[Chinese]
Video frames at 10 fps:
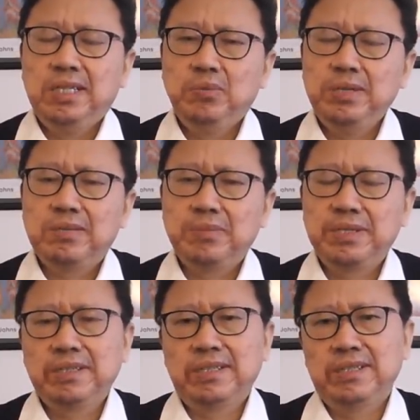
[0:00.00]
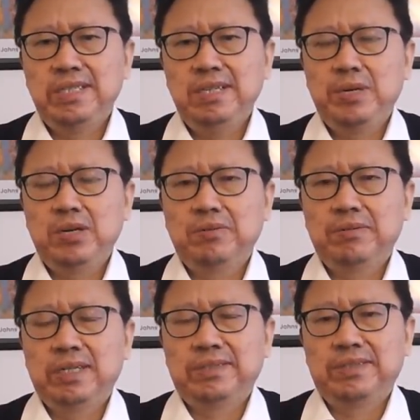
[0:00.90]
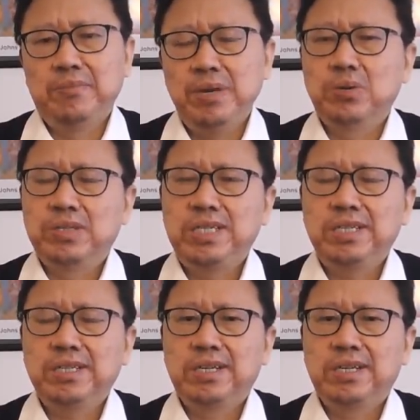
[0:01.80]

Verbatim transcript: 为什么这个人一没有呃这个灭火器，